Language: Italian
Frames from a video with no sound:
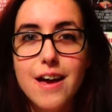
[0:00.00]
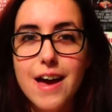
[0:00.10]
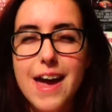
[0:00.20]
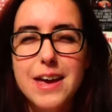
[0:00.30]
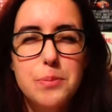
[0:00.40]

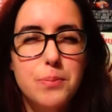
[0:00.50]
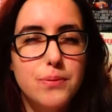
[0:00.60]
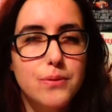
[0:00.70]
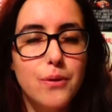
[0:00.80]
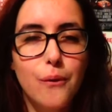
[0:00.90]
è
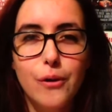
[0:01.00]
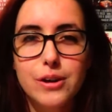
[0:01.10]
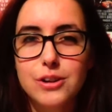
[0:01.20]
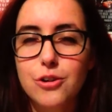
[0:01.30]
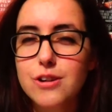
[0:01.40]

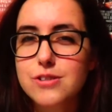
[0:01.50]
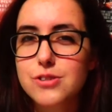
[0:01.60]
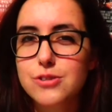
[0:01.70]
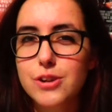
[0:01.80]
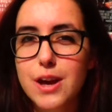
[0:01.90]
ipnotico, la
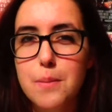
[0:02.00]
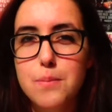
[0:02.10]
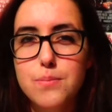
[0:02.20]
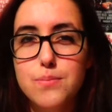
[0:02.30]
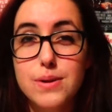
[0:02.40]
storia è
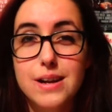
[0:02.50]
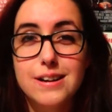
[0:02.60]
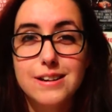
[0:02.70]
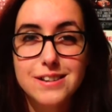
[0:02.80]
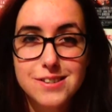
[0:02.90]

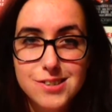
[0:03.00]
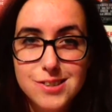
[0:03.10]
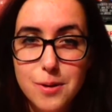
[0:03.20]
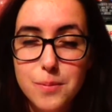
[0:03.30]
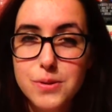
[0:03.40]

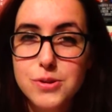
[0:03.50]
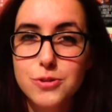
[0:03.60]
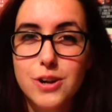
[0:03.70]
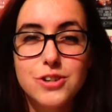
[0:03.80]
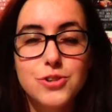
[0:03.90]
bellissima, i
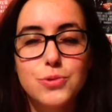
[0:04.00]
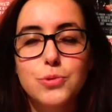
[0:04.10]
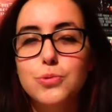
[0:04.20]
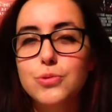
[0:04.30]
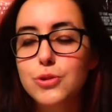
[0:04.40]
personaggi sono
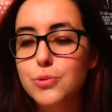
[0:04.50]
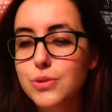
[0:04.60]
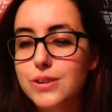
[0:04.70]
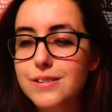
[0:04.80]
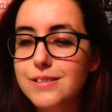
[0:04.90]
tutti di
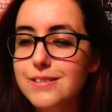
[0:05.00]
un